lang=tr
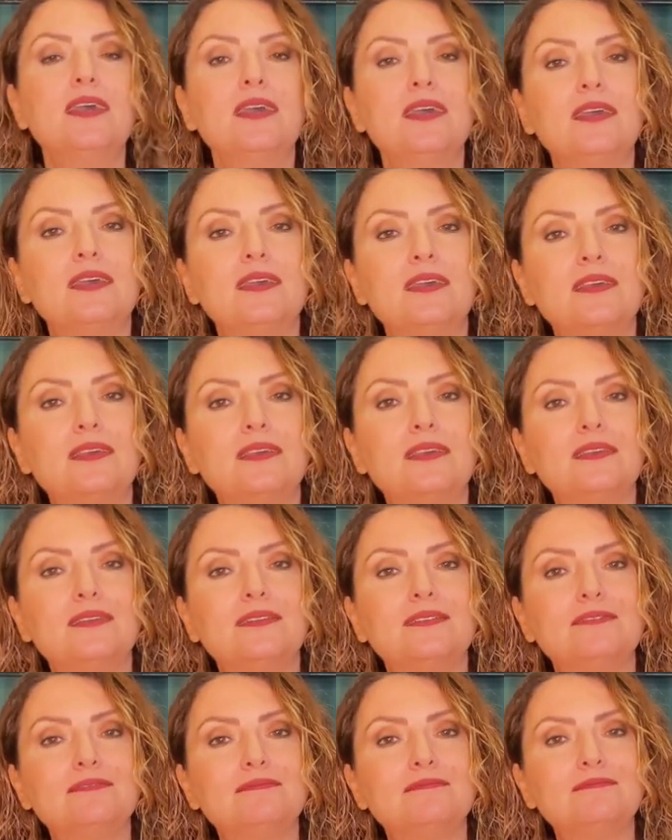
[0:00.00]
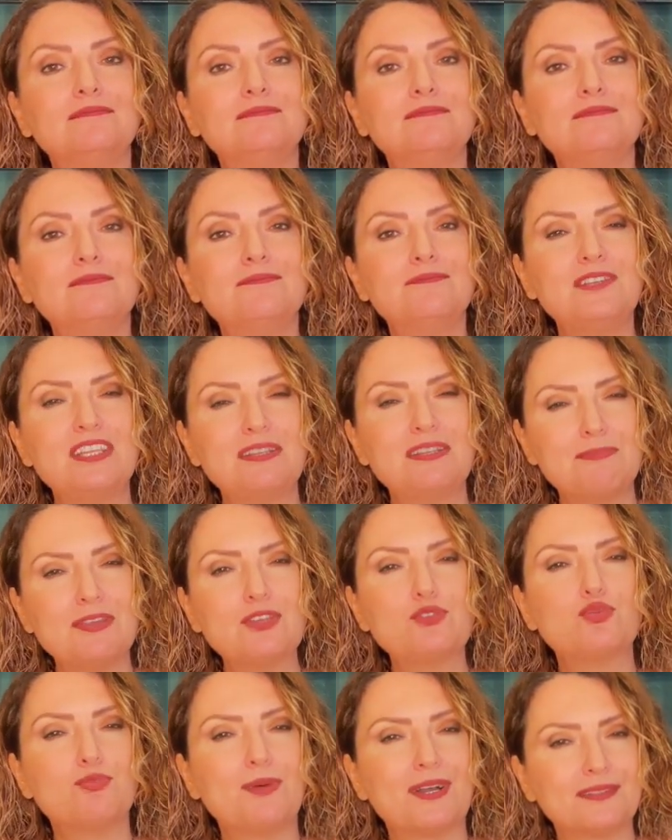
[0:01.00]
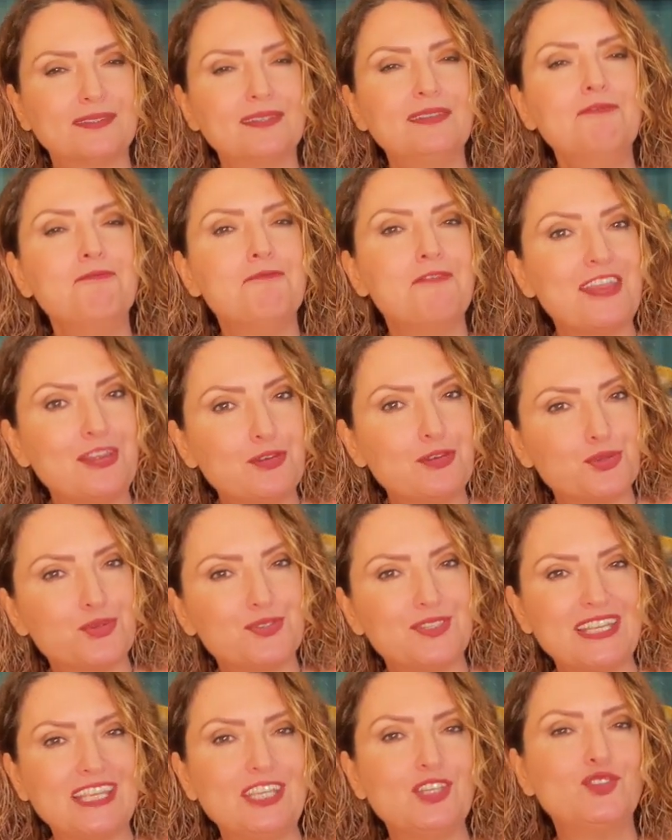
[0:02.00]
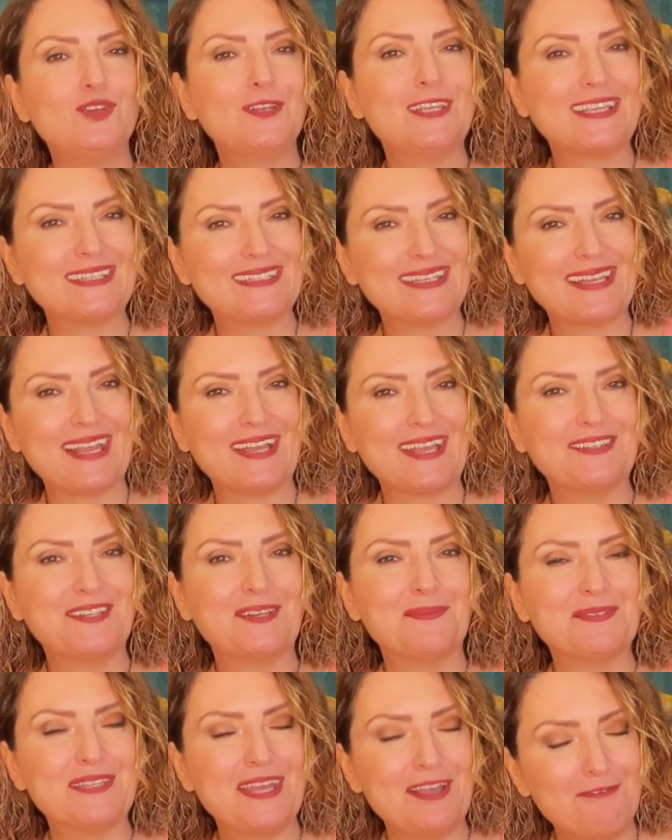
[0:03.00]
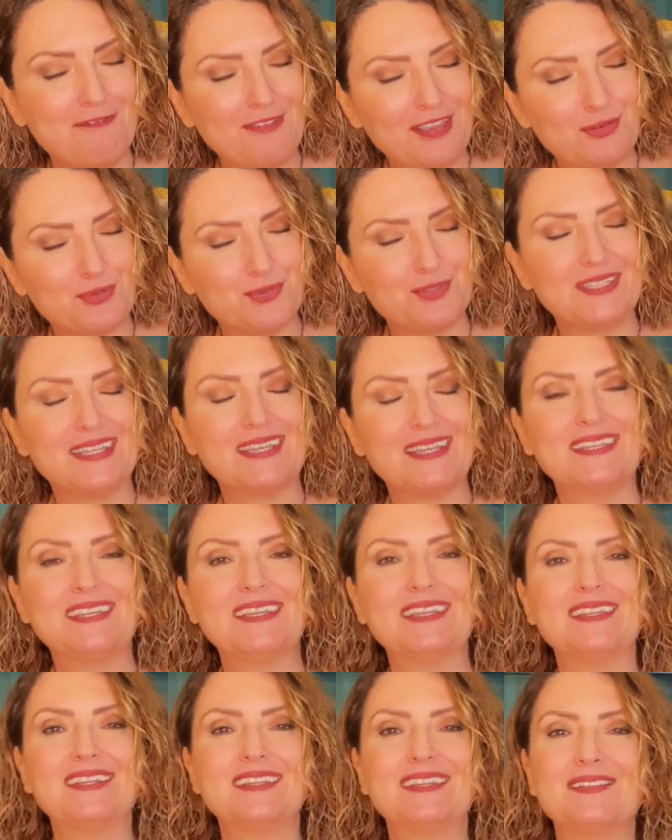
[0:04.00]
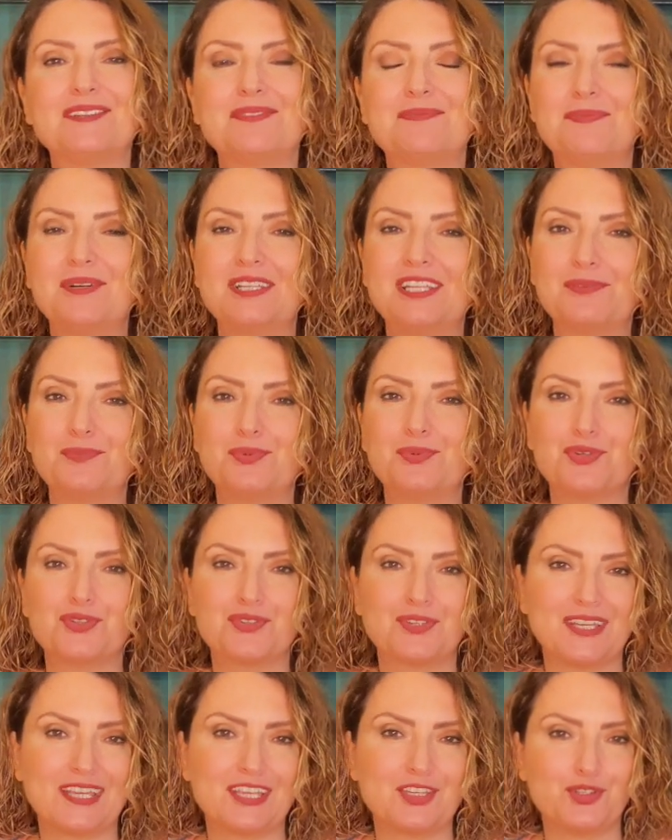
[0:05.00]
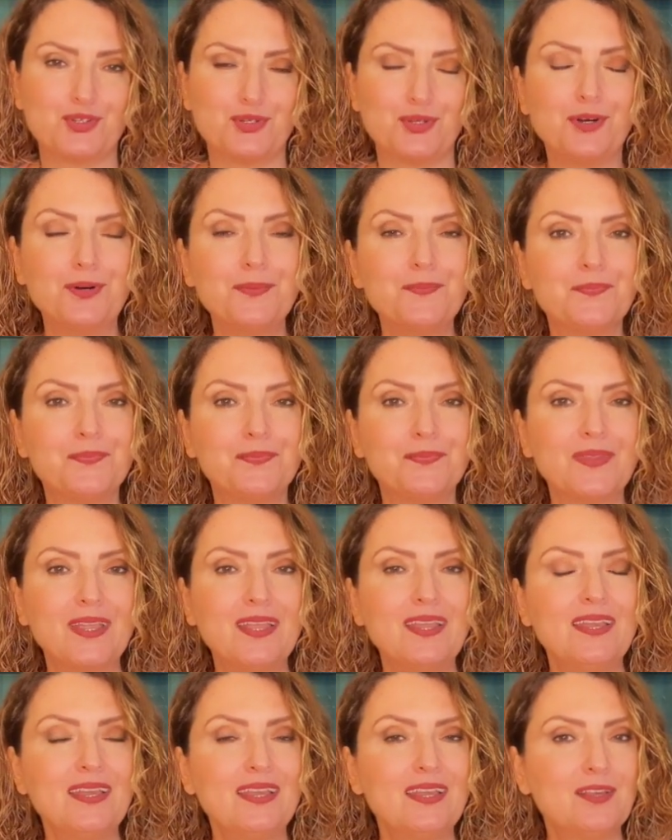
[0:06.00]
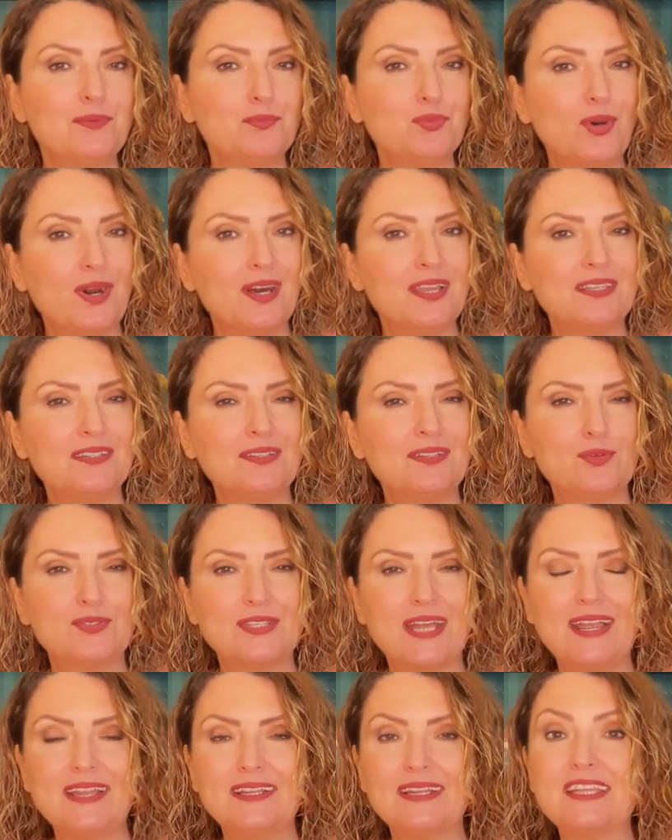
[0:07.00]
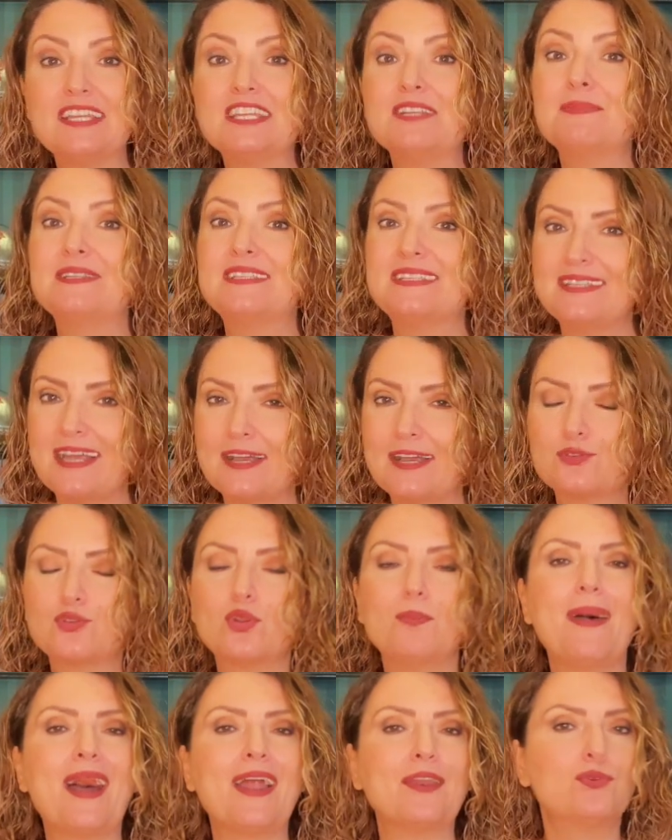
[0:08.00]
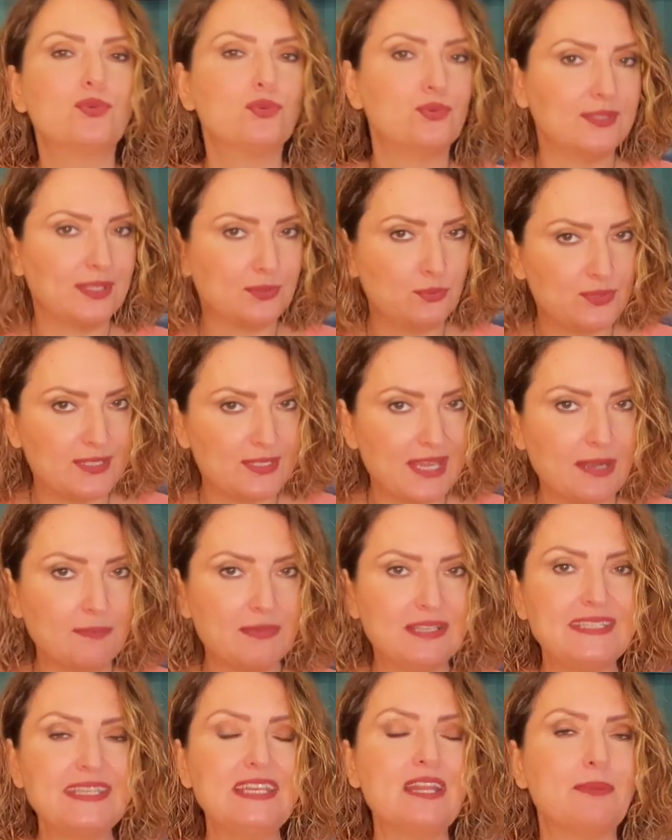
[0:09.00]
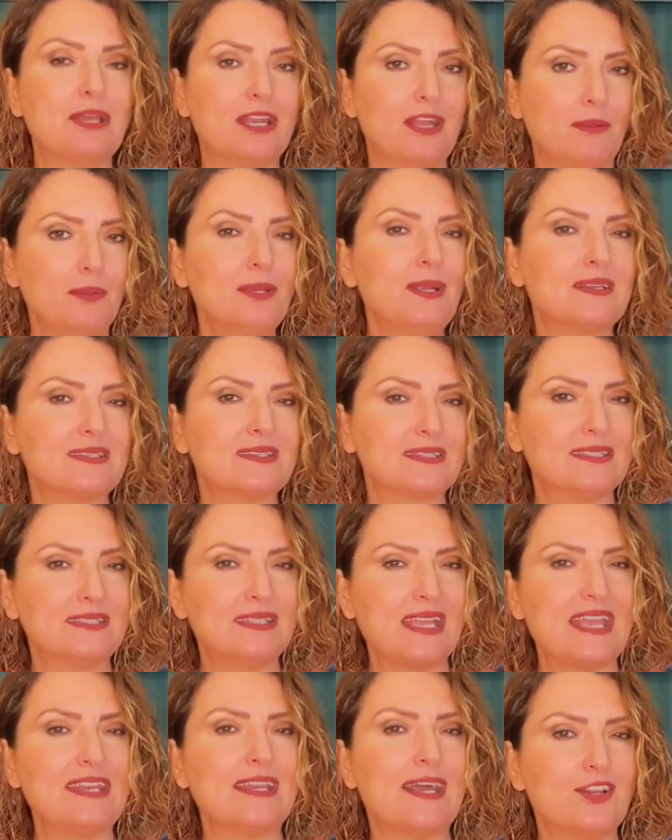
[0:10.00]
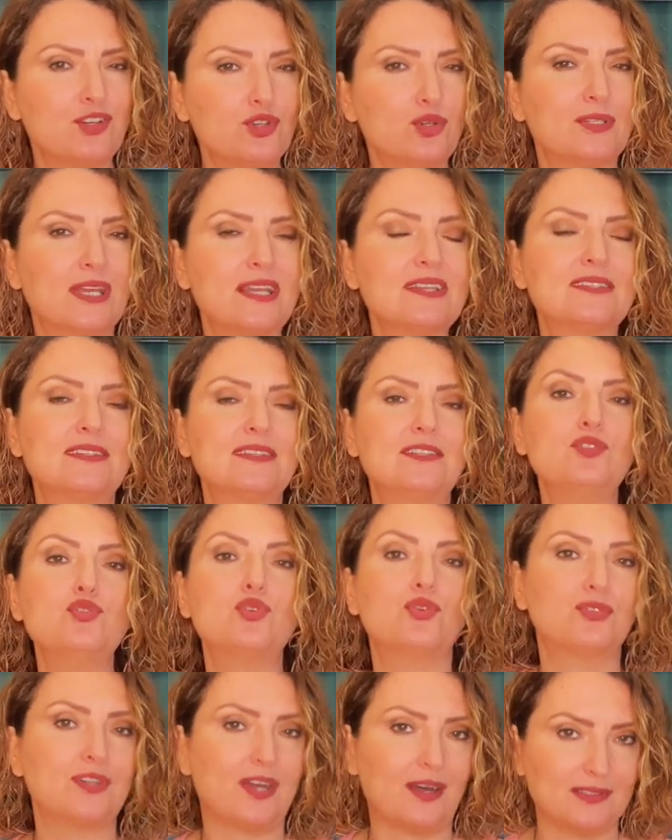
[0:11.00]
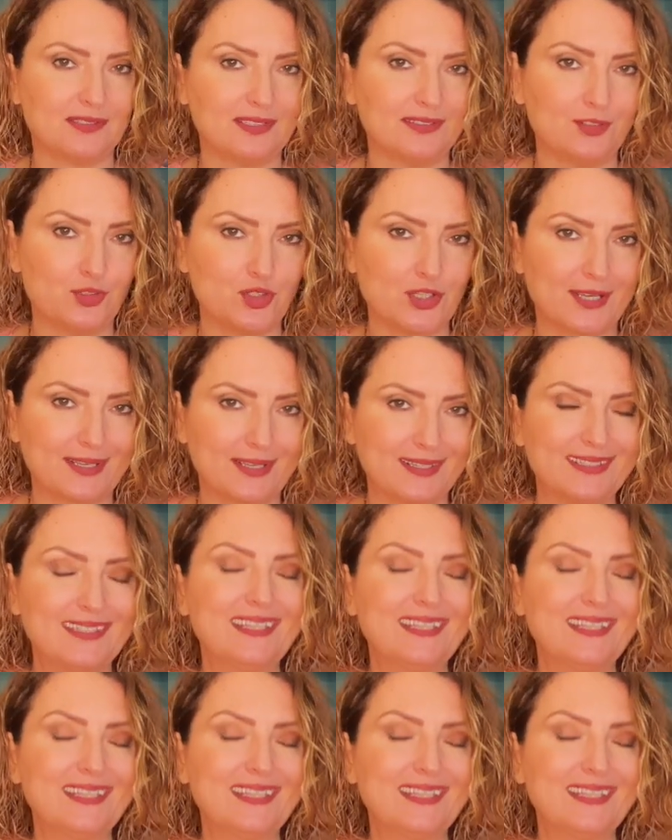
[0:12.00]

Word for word: 25 ee, Şubat'ta Venüs iyicil gezegenlerimizden Venüs de e, balık burcuna geçiyor. Bu ayın özellikle 20'sinden sonra Merkür'ün de düzelmesiyle beraber aslında enerji olarak sizi çok rahatlatacak.